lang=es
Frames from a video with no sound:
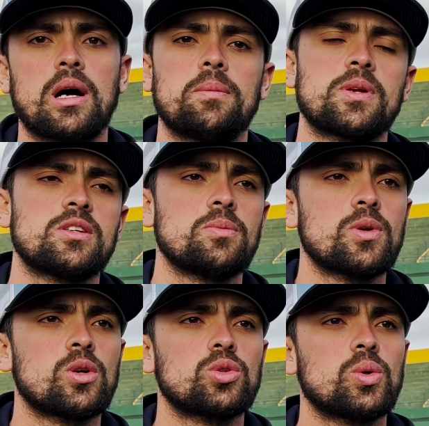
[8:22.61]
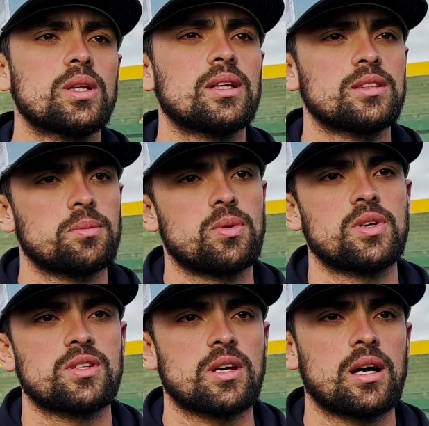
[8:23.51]
Al principio no tuve tanta
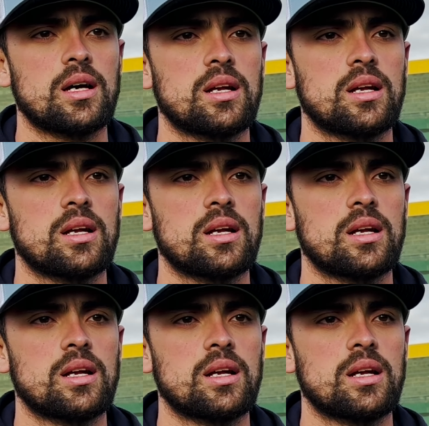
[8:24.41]
publicidad